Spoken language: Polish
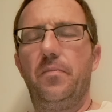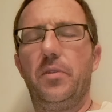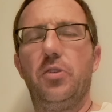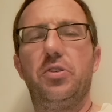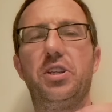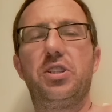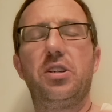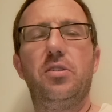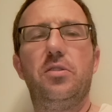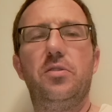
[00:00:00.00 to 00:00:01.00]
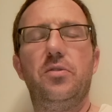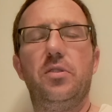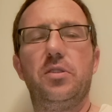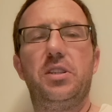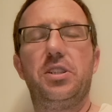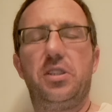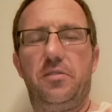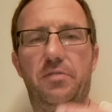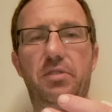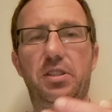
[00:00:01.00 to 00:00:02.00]
od, naszego, od naszych
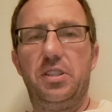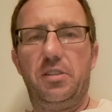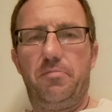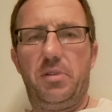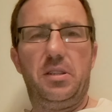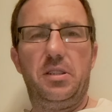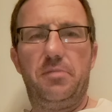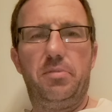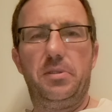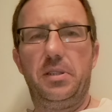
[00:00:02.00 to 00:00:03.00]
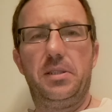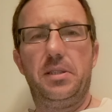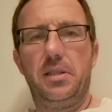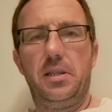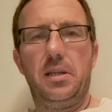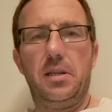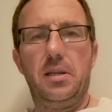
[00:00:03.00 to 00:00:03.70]
wewnętrznych predyspozycji.